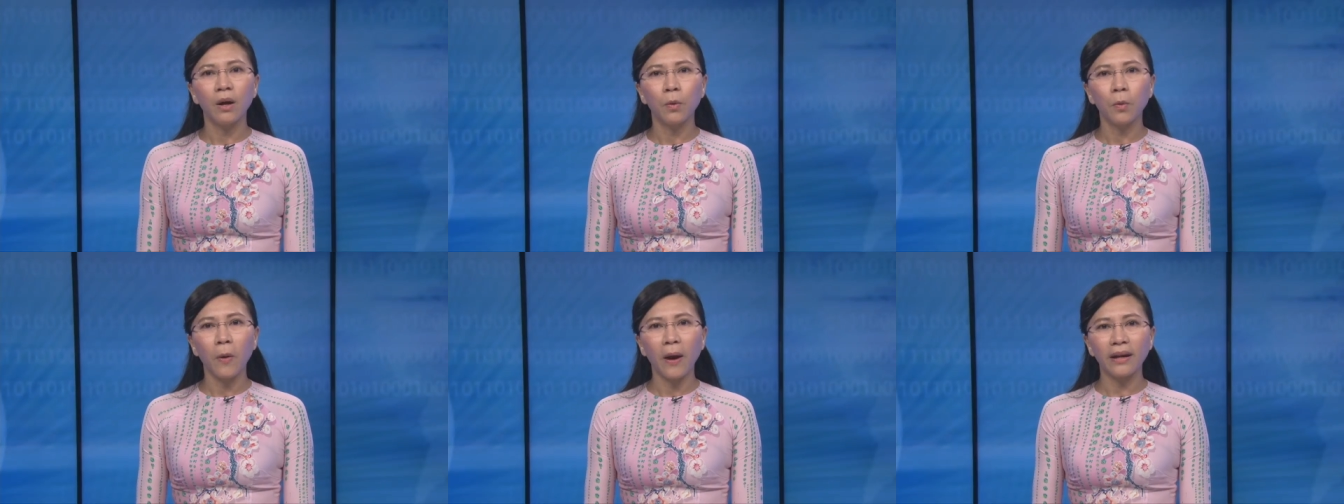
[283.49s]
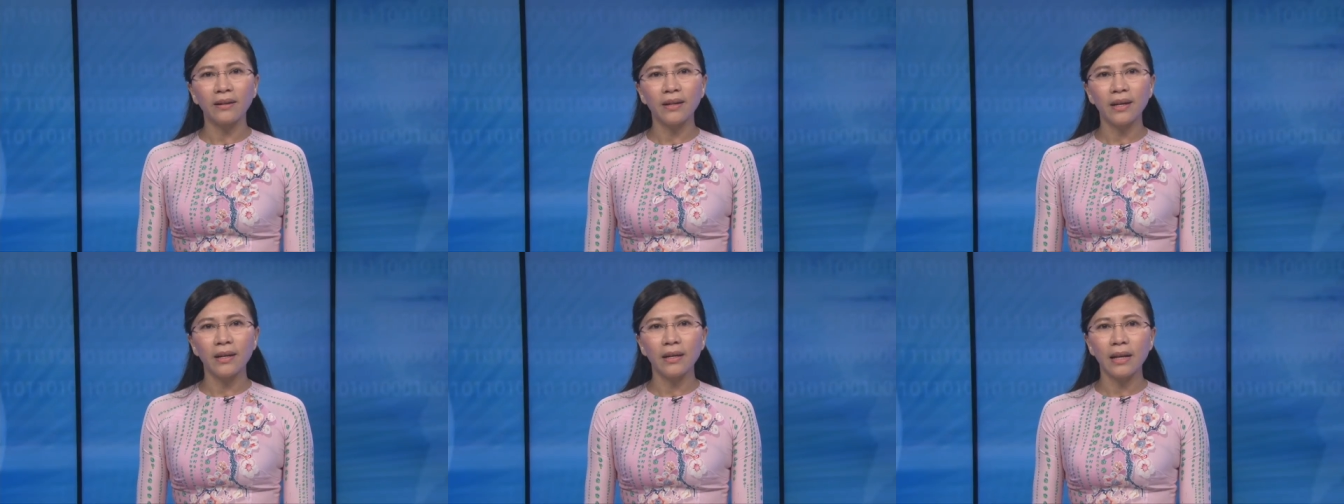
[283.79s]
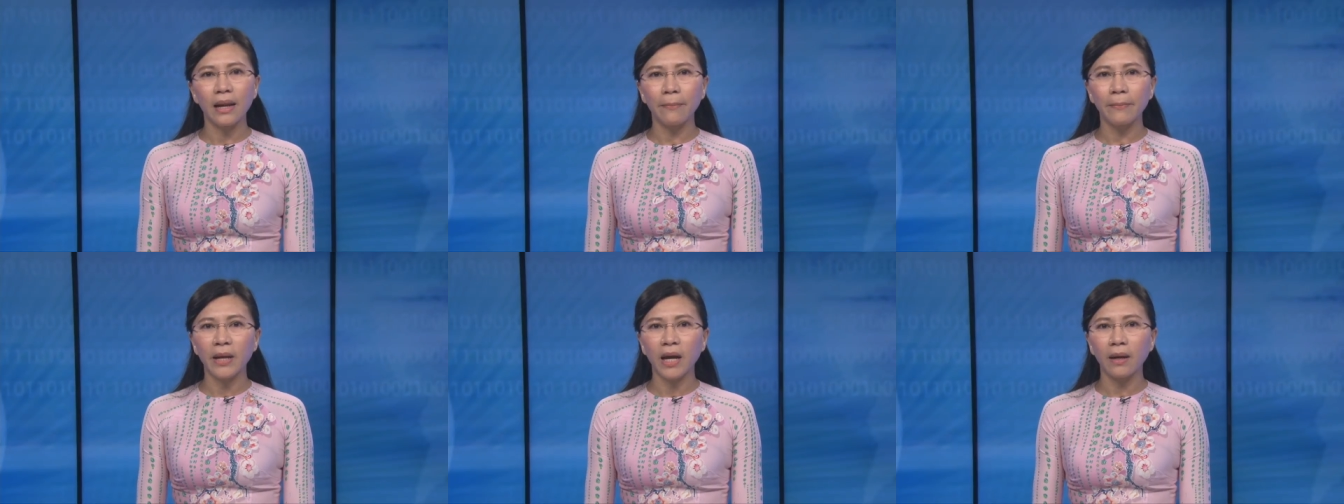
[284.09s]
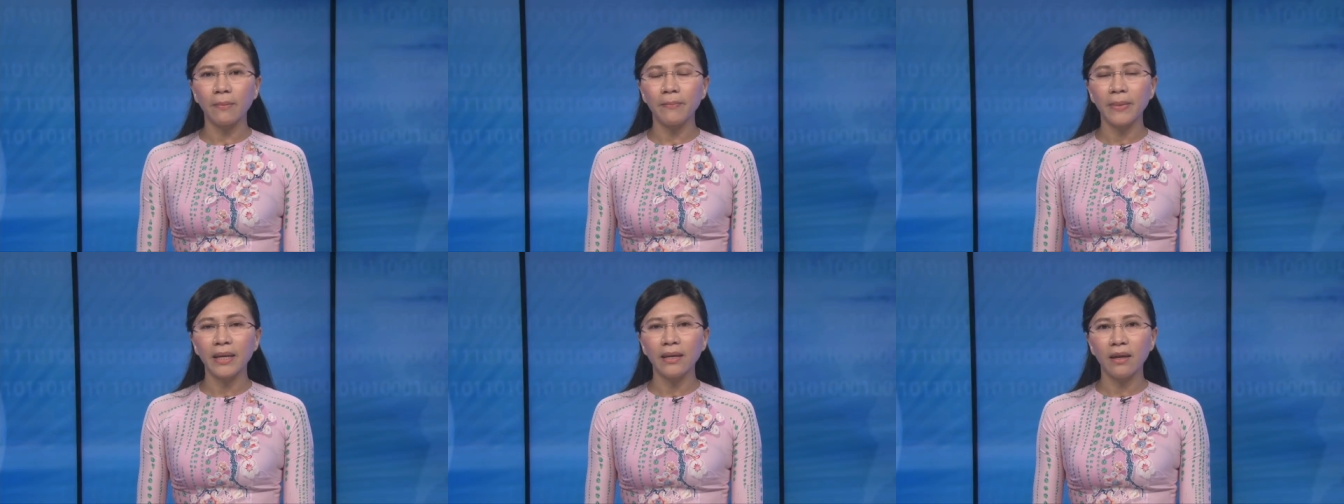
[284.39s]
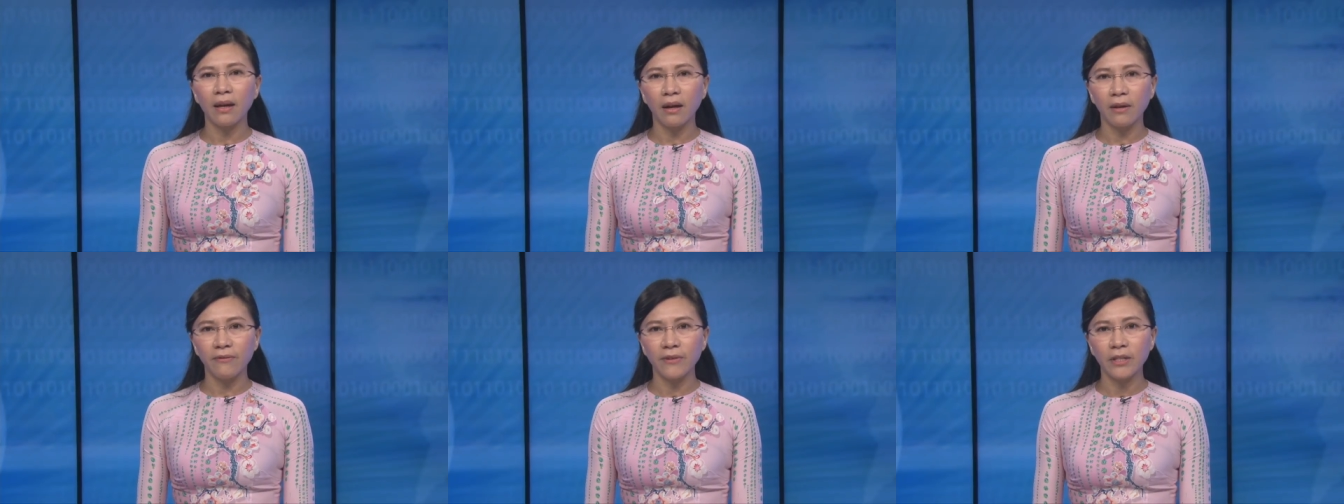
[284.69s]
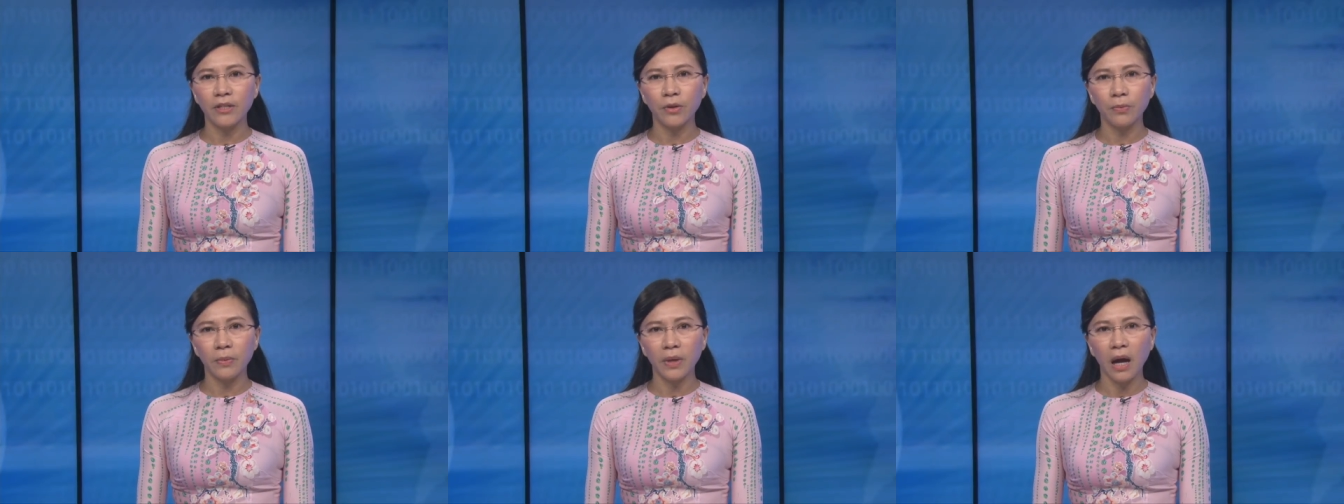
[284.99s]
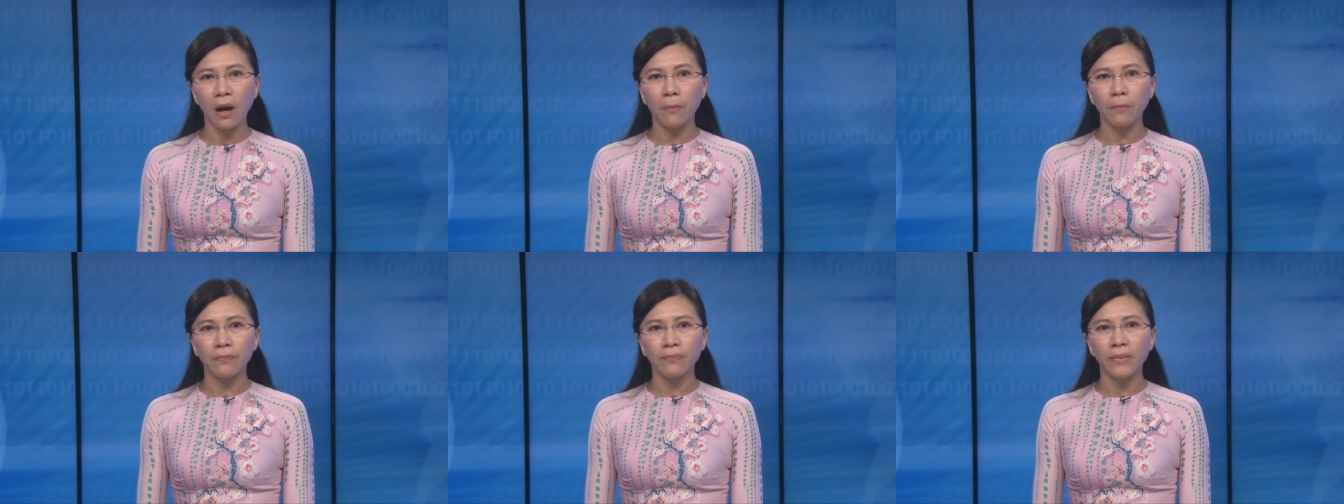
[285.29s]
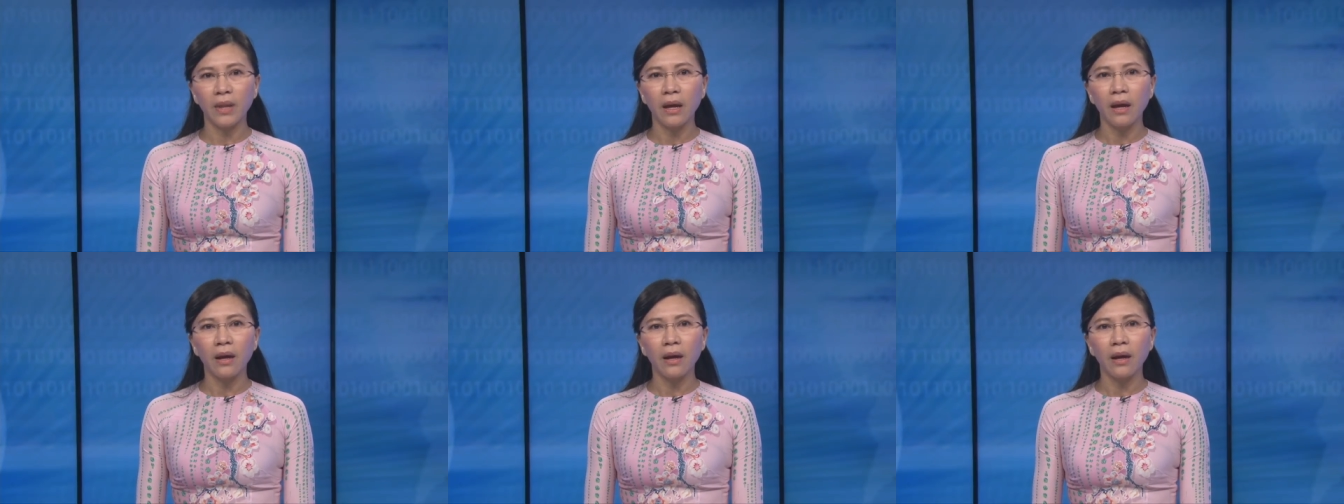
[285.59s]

Quảng Ninh nằm gần biên giới với Trung Cộng,